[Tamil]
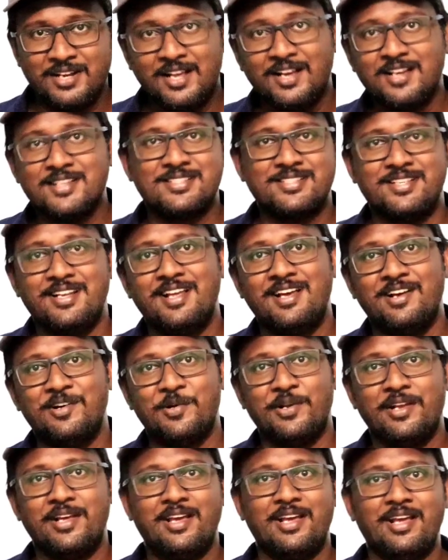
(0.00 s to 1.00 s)
விளாசின
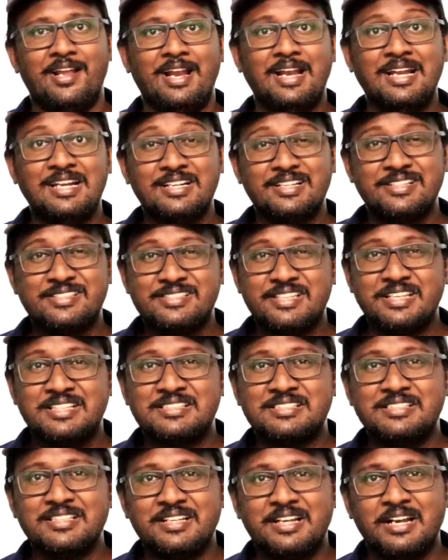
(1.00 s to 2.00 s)
ஒரு ரெண்டு
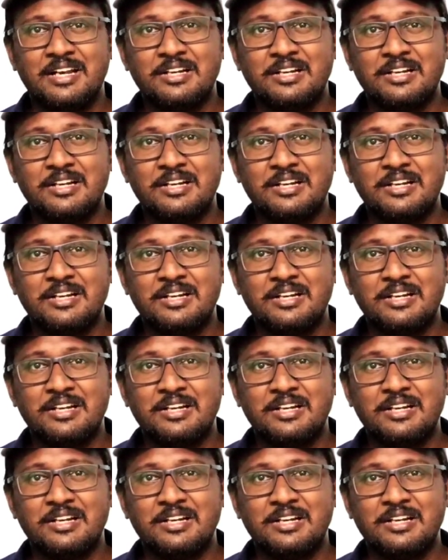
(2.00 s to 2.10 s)
சிக்ஸு